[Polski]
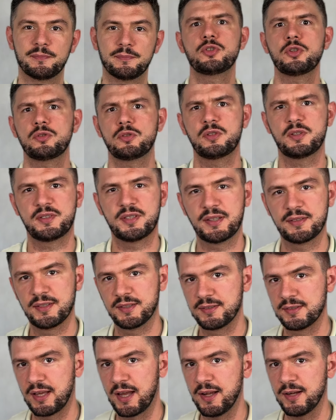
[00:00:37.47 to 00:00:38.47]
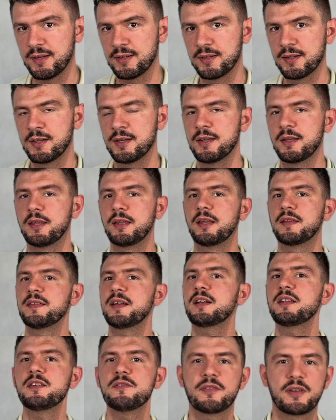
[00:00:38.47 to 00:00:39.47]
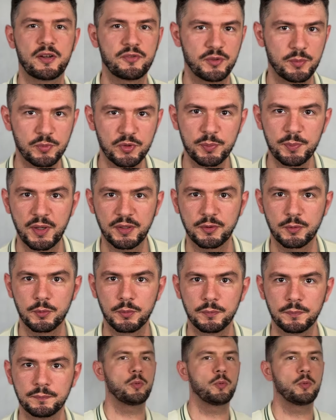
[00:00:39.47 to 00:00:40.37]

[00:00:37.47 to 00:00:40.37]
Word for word: Co do zasady tak, jednak nie w każdym przypadku.